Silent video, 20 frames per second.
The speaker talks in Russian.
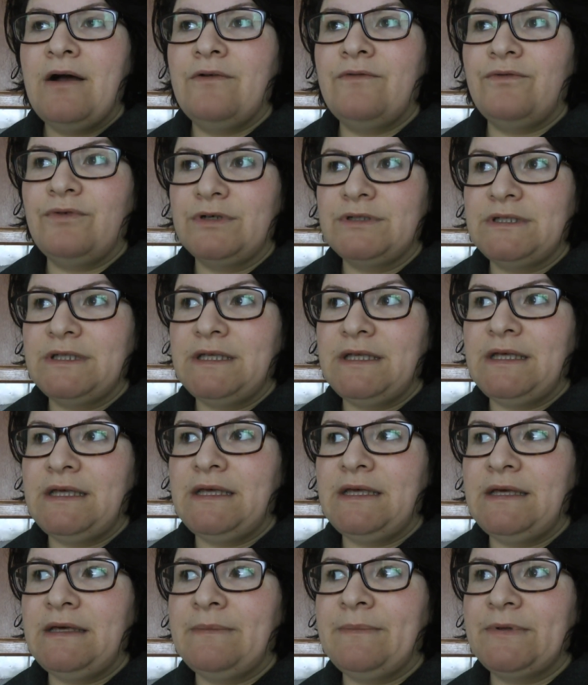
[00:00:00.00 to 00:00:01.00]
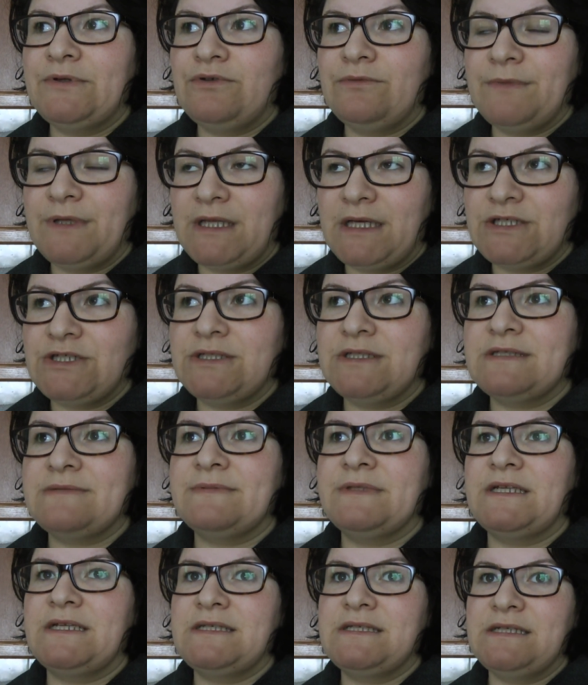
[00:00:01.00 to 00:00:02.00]
Вот. И потом я начала
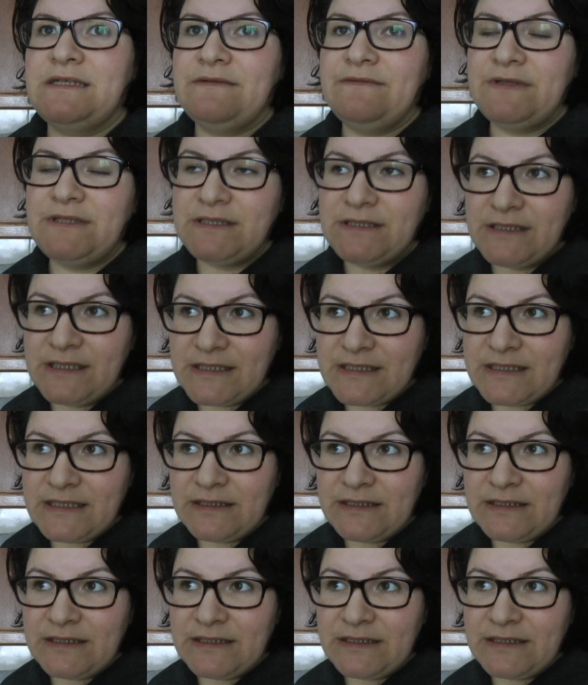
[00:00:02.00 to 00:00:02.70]
смотреть телевидение,